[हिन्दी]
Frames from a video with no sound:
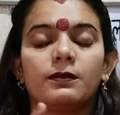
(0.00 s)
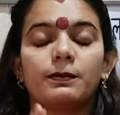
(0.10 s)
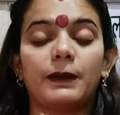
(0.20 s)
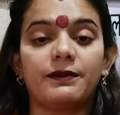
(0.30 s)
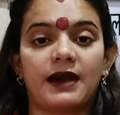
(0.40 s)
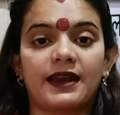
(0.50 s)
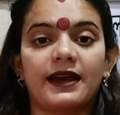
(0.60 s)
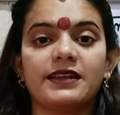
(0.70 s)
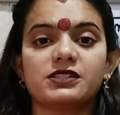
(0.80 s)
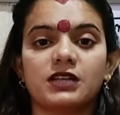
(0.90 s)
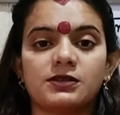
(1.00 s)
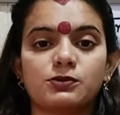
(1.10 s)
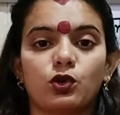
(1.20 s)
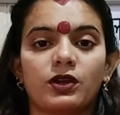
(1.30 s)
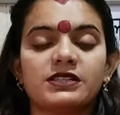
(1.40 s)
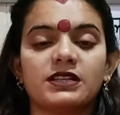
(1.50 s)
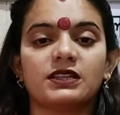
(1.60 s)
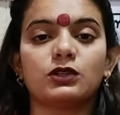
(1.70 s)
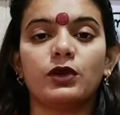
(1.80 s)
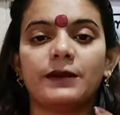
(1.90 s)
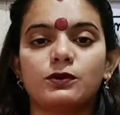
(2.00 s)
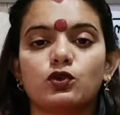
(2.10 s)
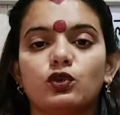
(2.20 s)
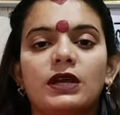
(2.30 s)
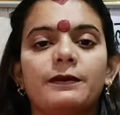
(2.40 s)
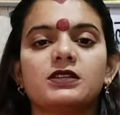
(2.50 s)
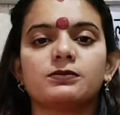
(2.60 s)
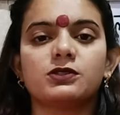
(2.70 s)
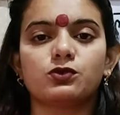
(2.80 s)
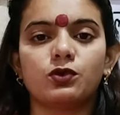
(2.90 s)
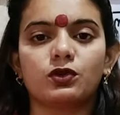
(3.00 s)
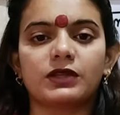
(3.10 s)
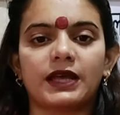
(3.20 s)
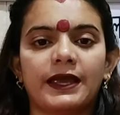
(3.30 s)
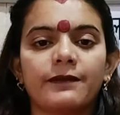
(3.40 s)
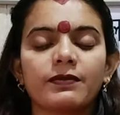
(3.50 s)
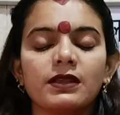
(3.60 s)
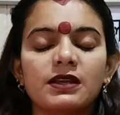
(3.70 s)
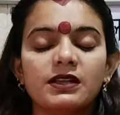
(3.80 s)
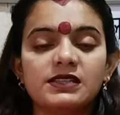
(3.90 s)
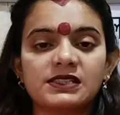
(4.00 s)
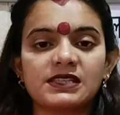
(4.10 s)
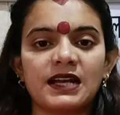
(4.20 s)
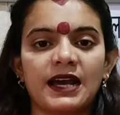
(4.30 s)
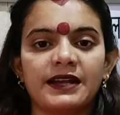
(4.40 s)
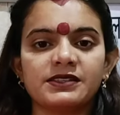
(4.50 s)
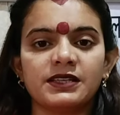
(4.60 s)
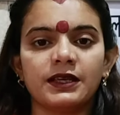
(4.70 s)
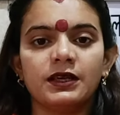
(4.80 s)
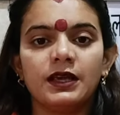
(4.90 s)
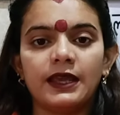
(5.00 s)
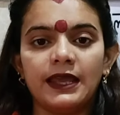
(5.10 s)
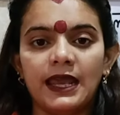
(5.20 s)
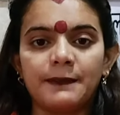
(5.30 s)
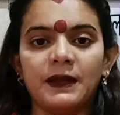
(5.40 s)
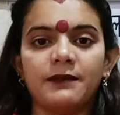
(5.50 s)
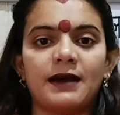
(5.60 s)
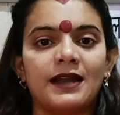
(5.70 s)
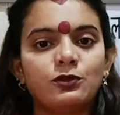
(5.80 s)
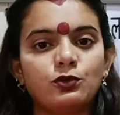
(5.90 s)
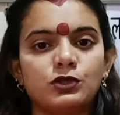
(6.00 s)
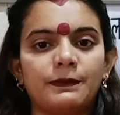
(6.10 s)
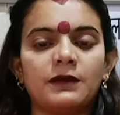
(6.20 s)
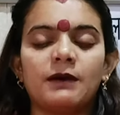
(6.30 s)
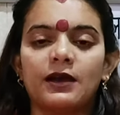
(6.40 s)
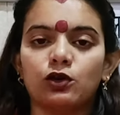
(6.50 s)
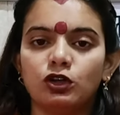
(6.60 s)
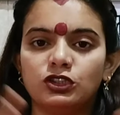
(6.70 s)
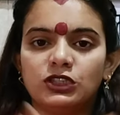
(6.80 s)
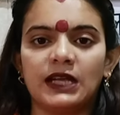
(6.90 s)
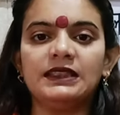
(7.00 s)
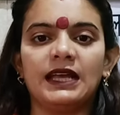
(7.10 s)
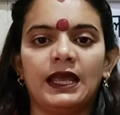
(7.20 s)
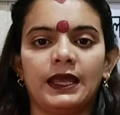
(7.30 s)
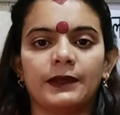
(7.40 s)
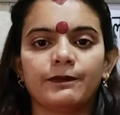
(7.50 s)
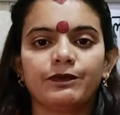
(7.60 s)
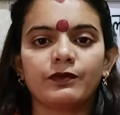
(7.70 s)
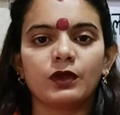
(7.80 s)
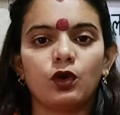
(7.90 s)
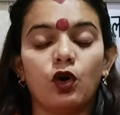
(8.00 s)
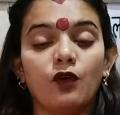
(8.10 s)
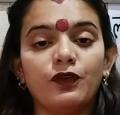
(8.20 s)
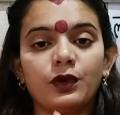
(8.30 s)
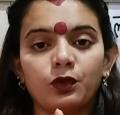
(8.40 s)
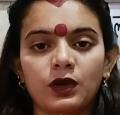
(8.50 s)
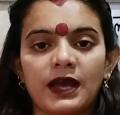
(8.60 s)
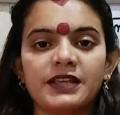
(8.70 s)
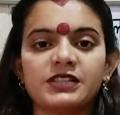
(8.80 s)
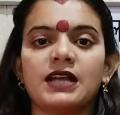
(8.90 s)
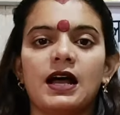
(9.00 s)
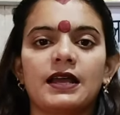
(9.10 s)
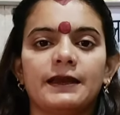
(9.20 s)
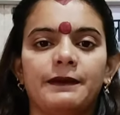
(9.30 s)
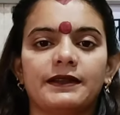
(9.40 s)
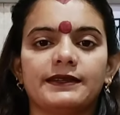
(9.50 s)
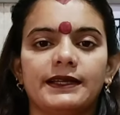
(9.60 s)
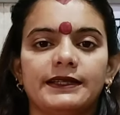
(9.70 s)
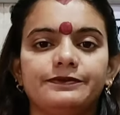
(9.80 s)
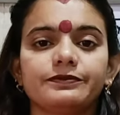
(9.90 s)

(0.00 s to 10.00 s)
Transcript: परिवार का रिश्ता जब जोड़ने चलते हैं तो एक बिचौंदिया बीच में जरूर होता है जिसके कारण से एक परिवार दूसरे परिवार को जानता है और फिर उनका रिश्ता आगे बढ़ता है